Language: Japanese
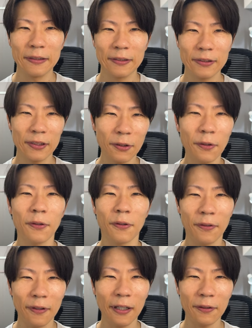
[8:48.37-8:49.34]
それを、
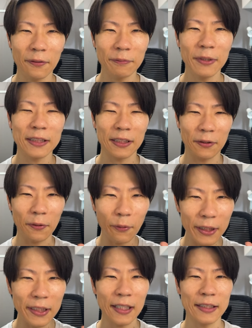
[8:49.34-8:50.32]
あの、皆さん
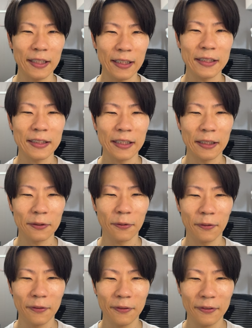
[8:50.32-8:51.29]
ご理解いただきたいなと、